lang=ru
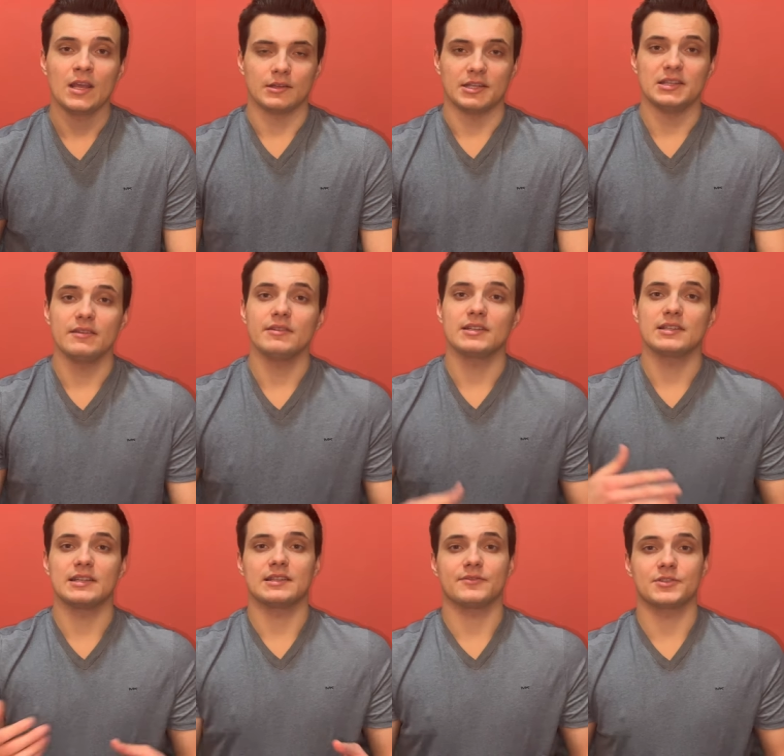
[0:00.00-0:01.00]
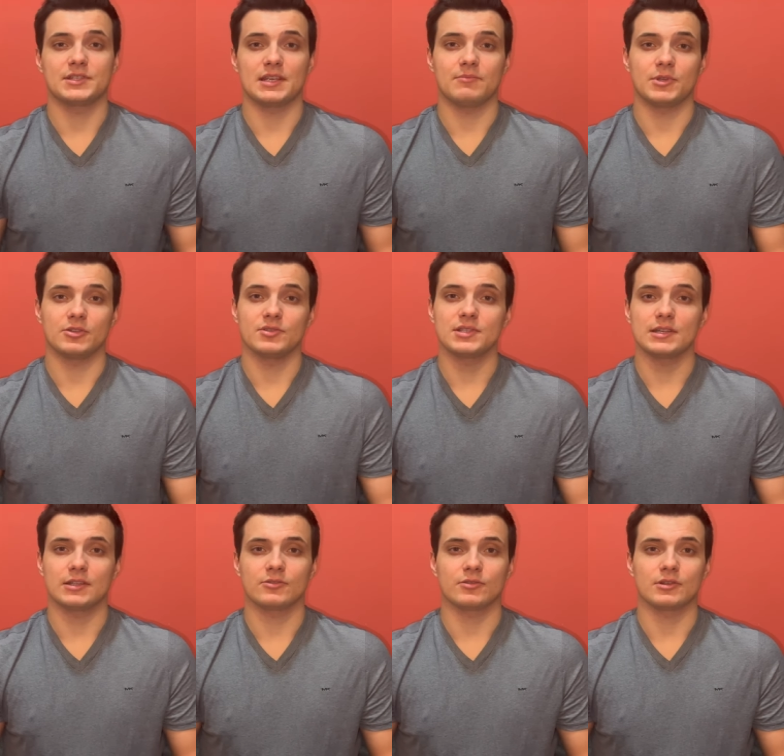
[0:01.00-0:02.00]
И, наверное, это все минусы,
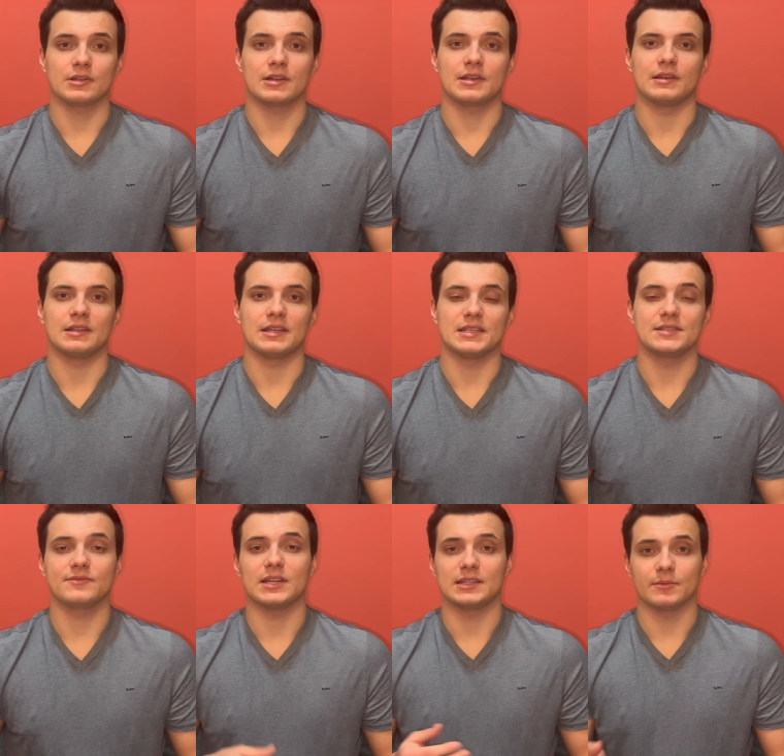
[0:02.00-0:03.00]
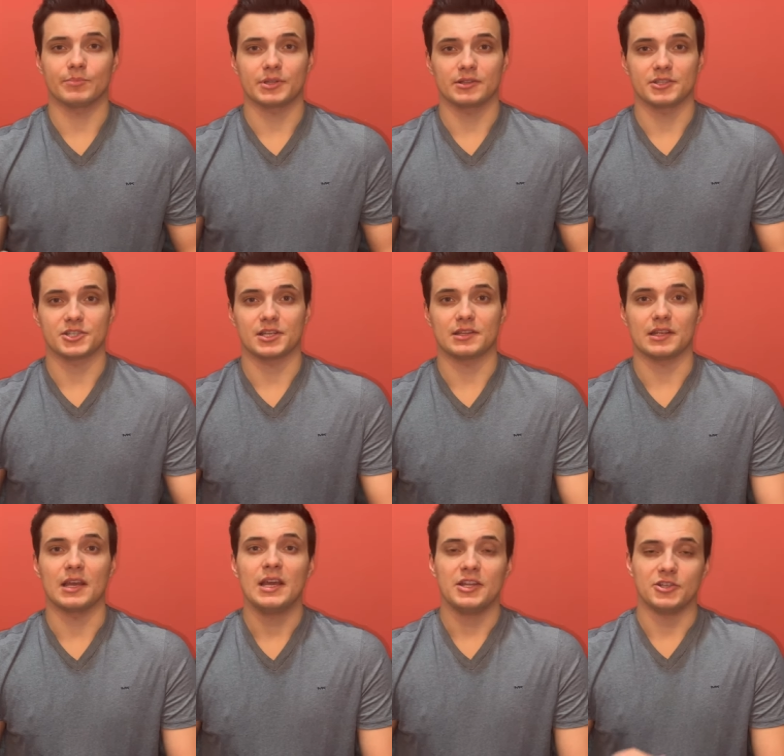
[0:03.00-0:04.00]
которые есть в данном приложении.
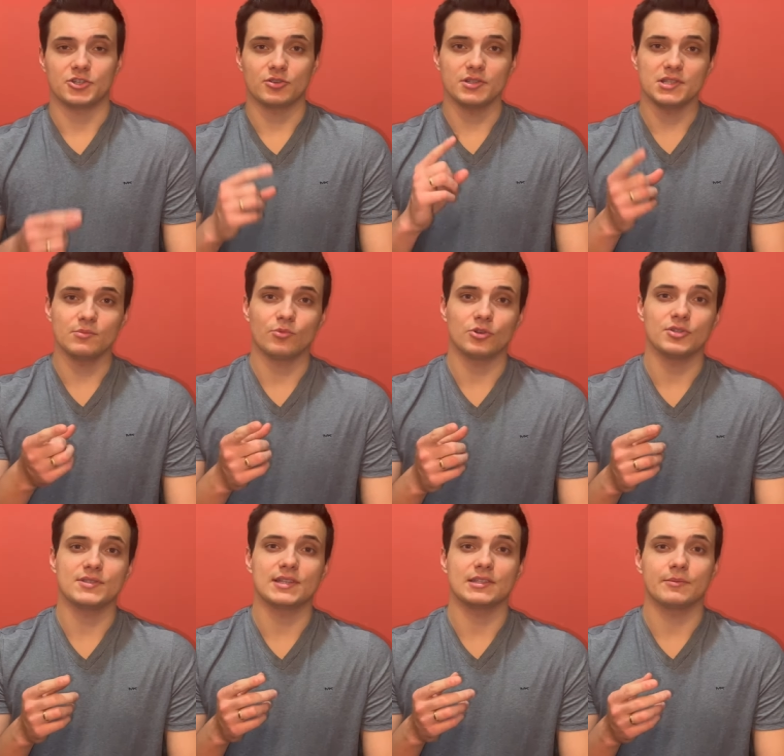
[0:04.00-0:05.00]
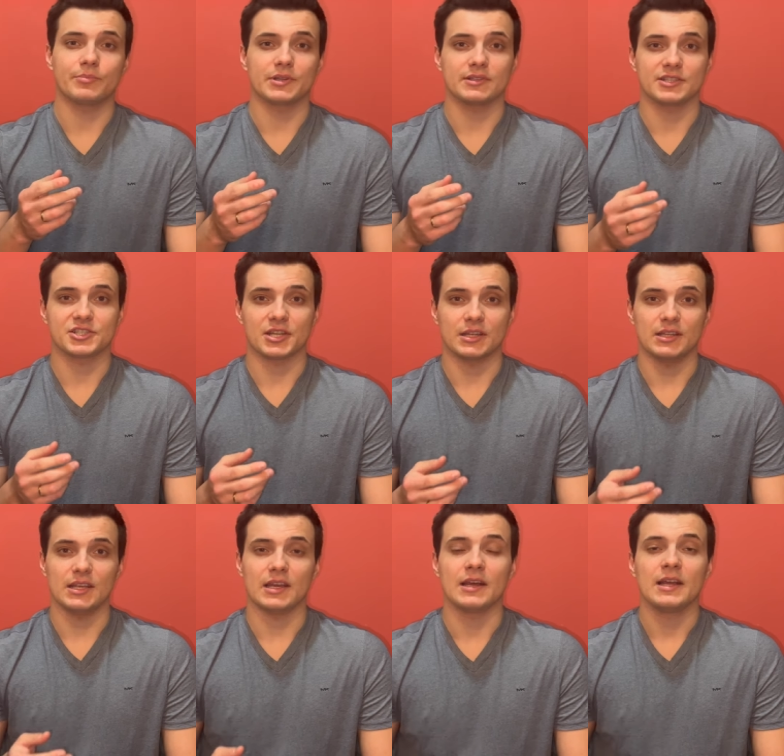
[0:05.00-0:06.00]
Еще один бонус в данном
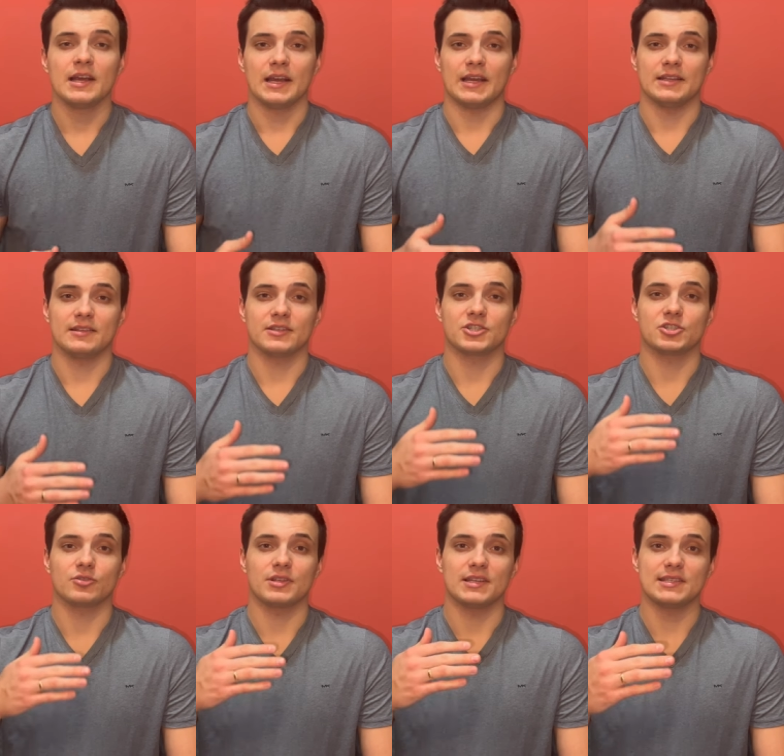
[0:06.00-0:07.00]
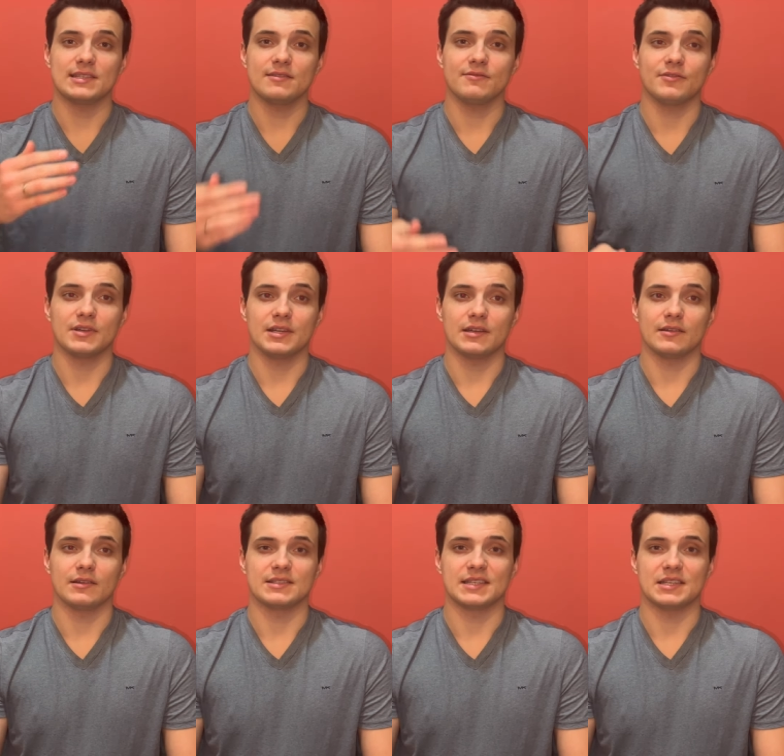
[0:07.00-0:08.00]
приложении — это что если вы
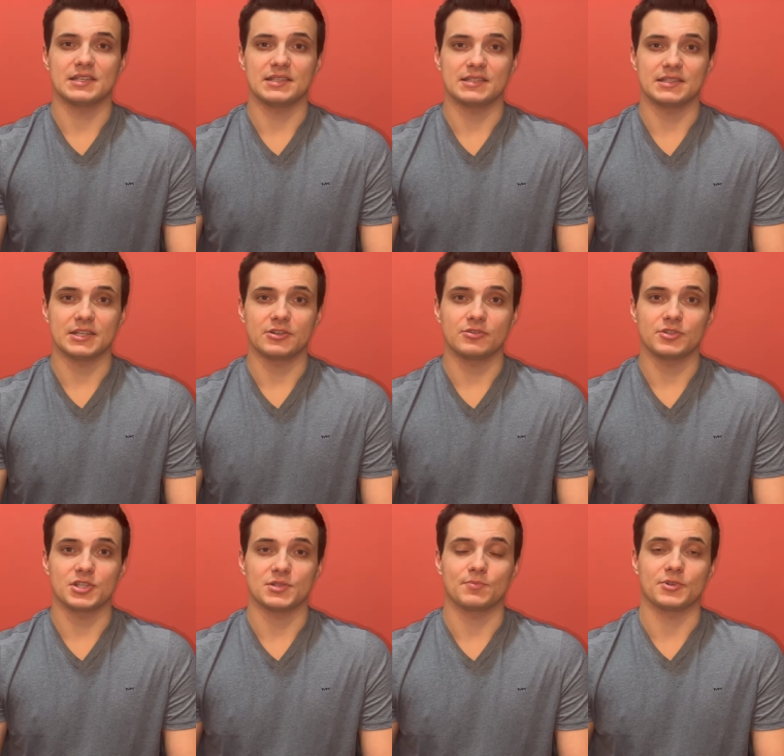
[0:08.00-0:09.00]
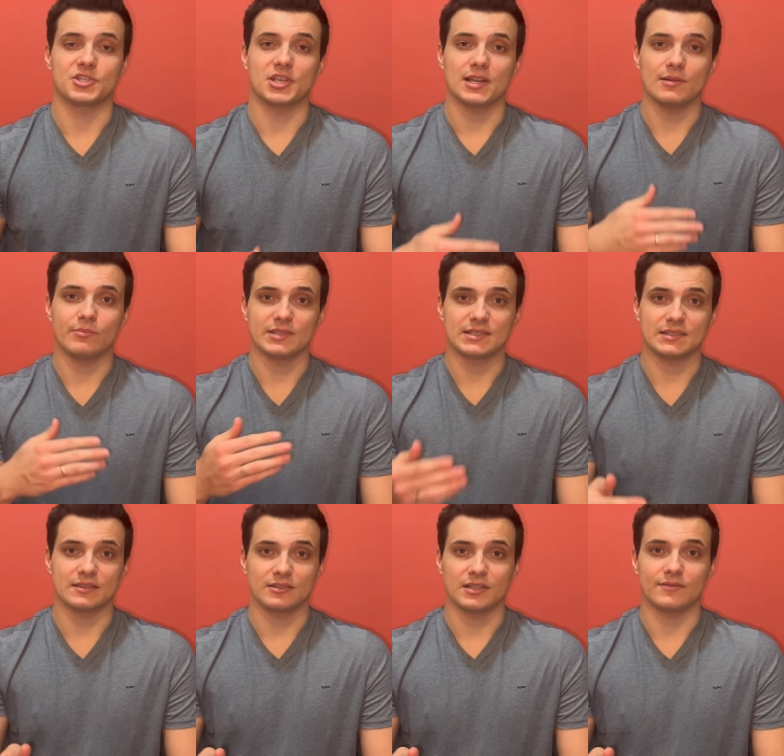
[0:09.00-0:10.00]
зарегистрируетесь по чьей-либо
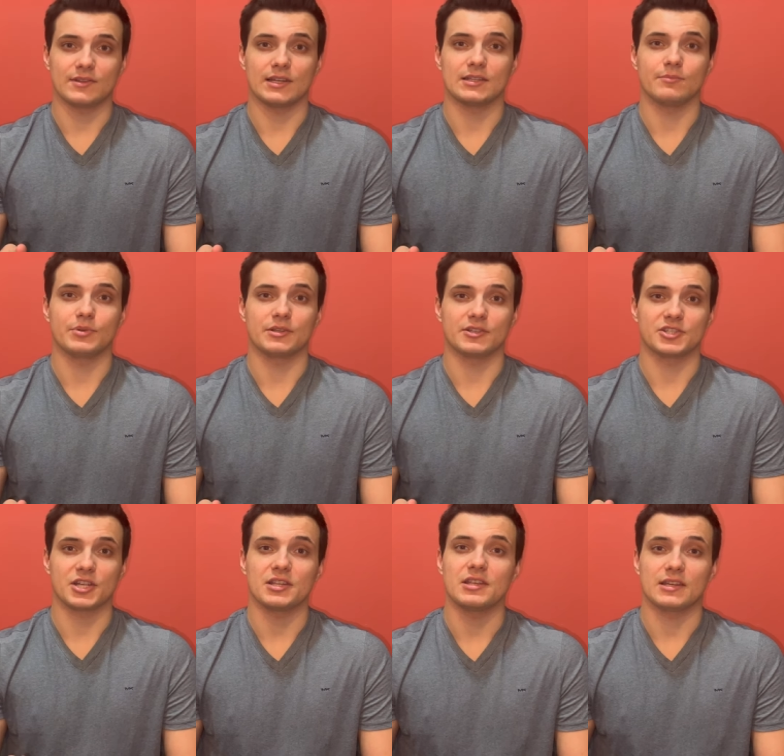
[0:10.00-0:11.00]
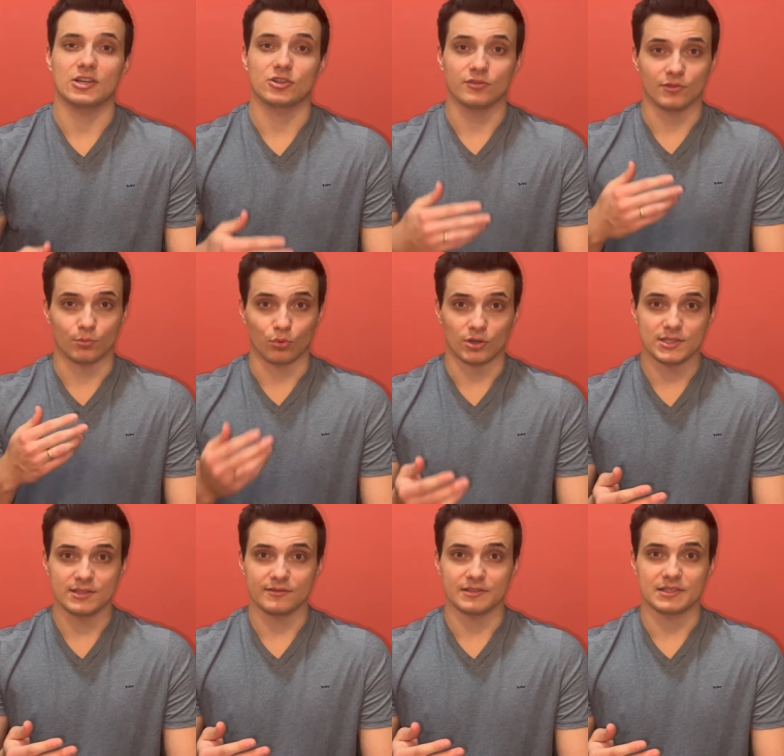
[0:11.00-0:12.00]
ссылке в данном приложении как новый
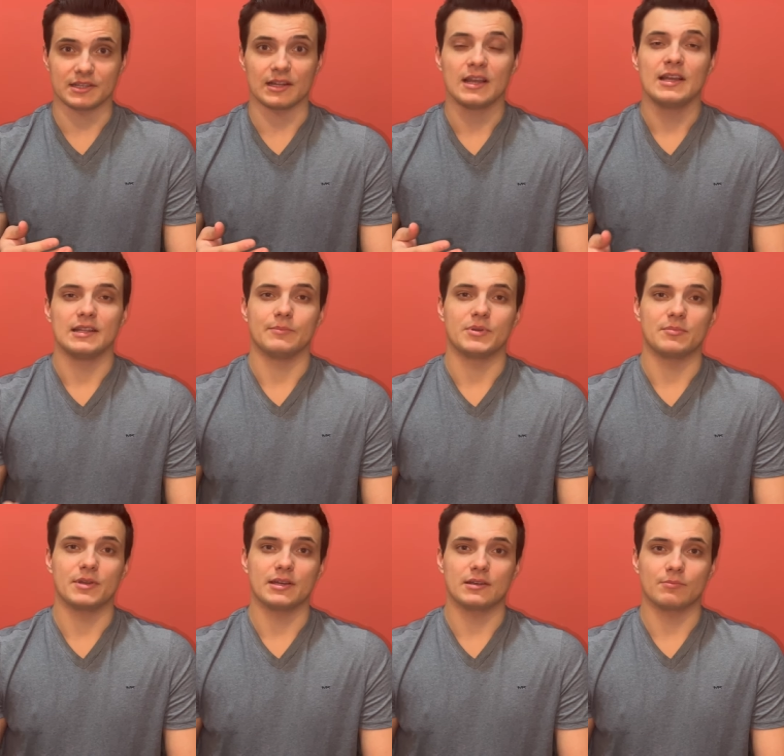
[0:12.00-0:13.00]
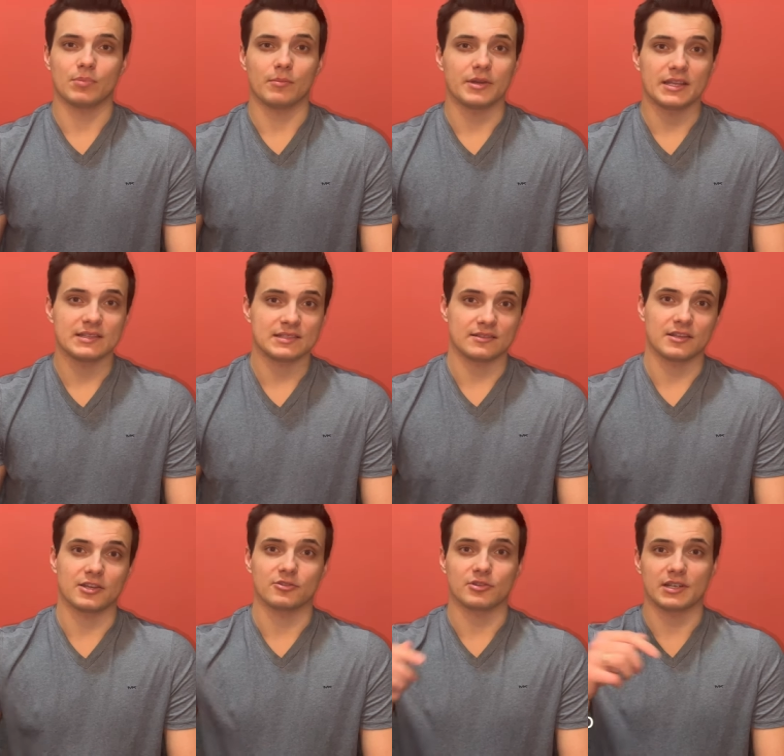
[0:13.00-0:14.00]
пользователь, например, по моей ссылке,
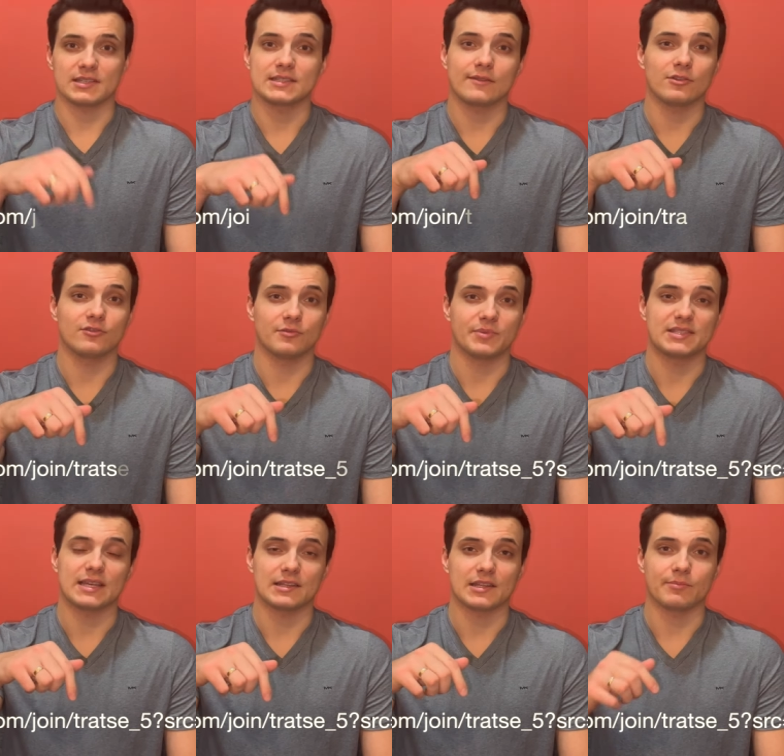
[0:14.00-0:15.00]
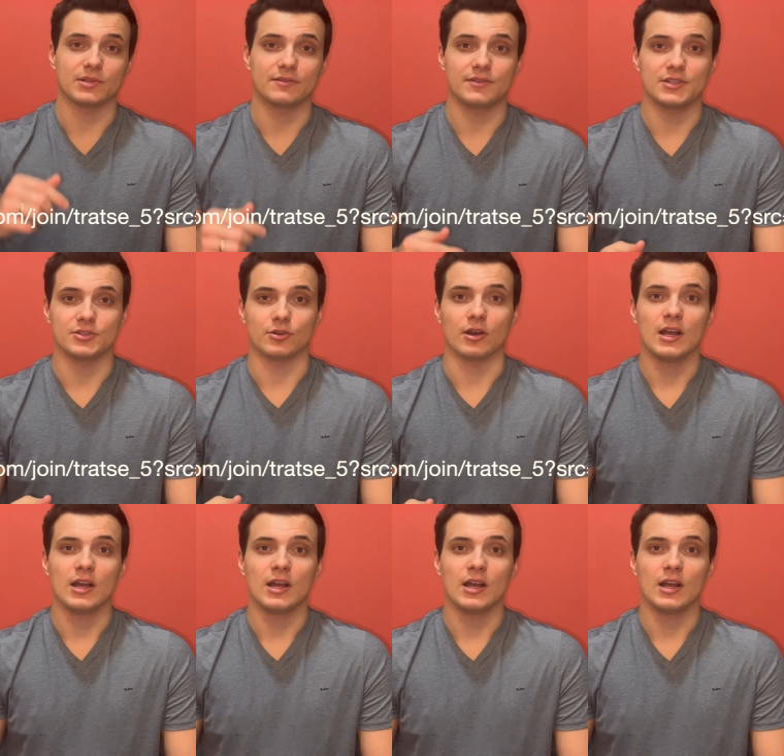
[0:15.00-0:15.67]
которую я оставлю в описании под видео,